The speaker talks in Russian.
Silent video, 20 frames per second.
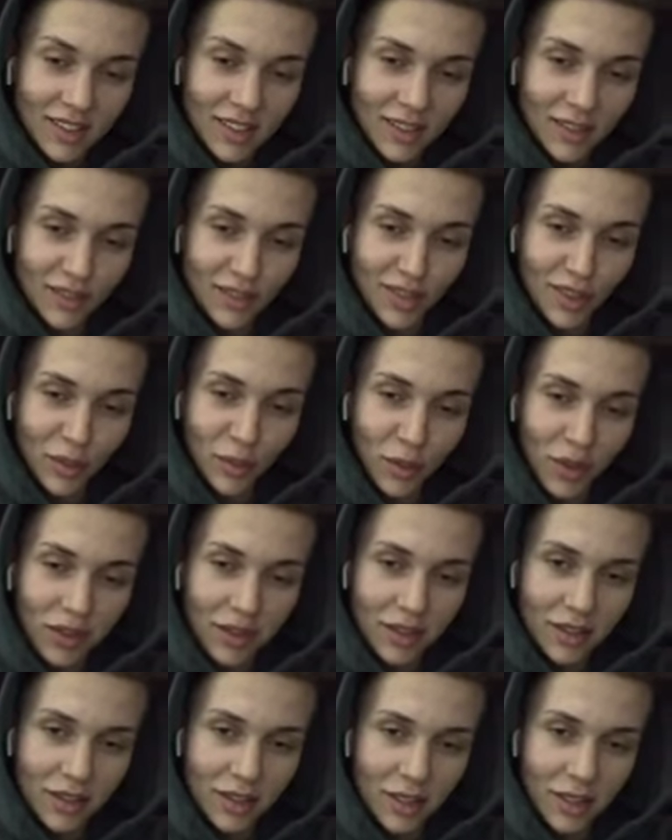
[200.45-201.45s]

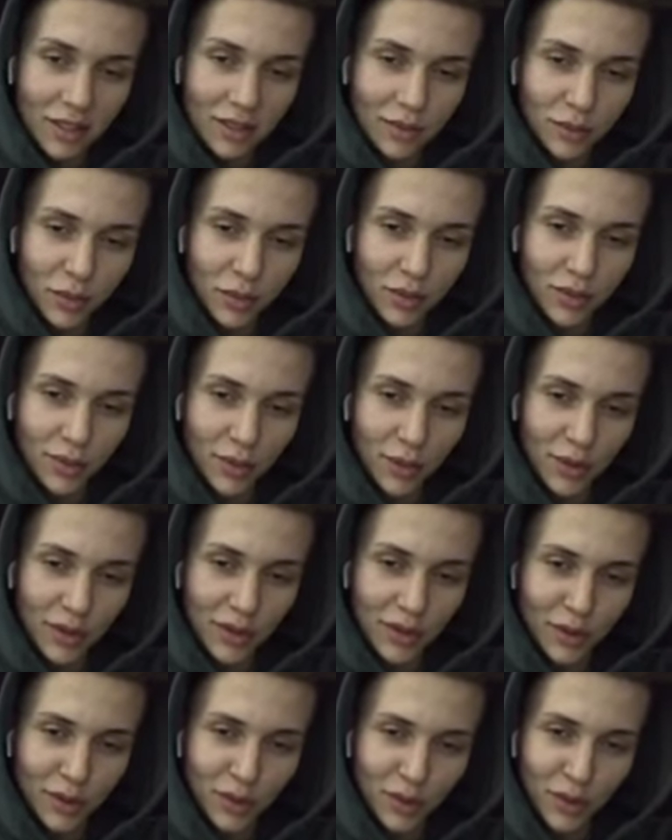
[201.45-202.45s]
внимания, решил повторно
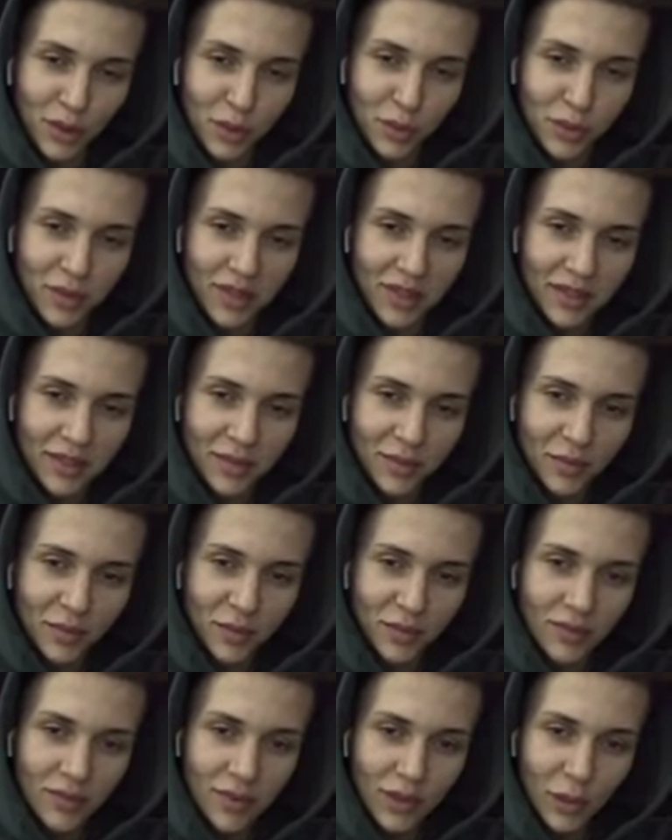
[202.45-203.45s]
одно и то же писать.
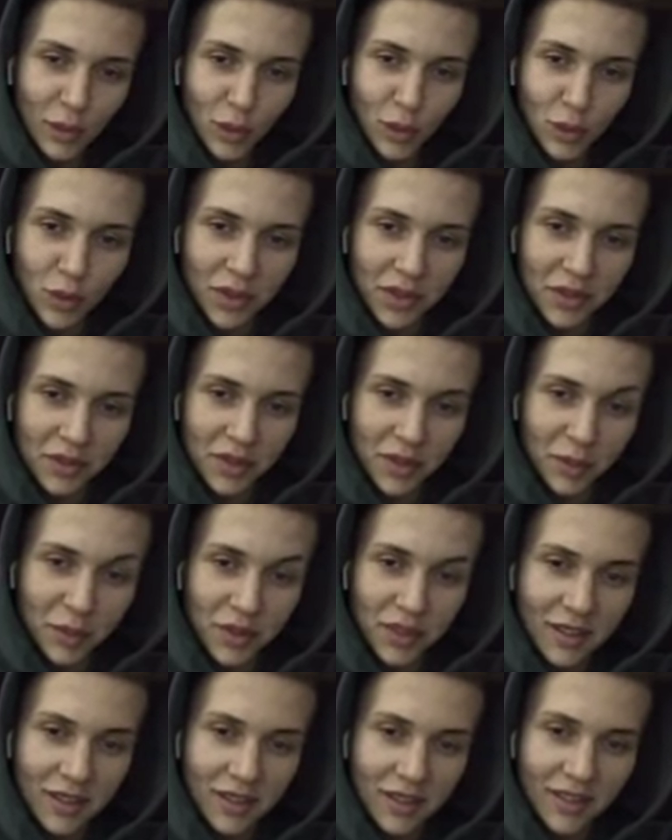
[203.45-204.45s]
Успехов тебе,
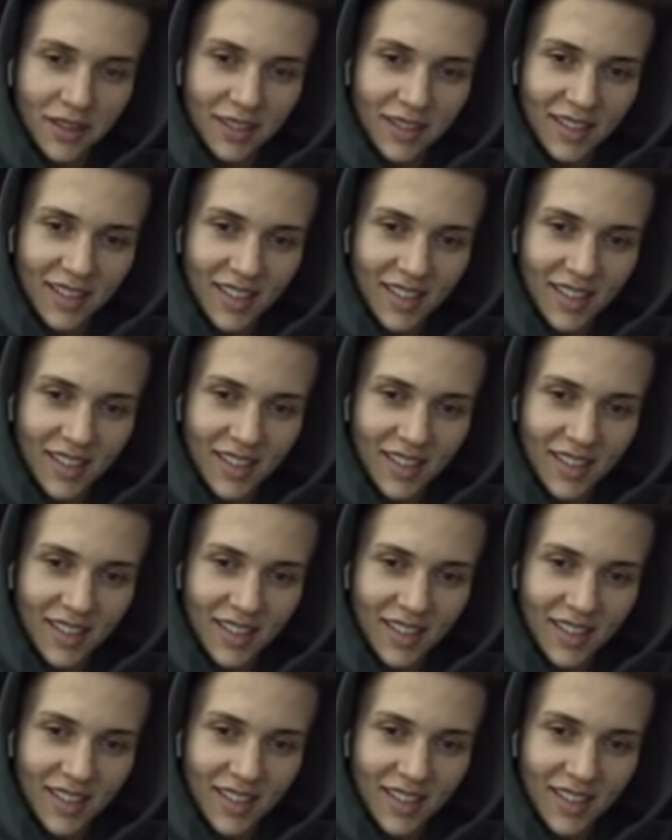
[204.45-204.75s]
детка.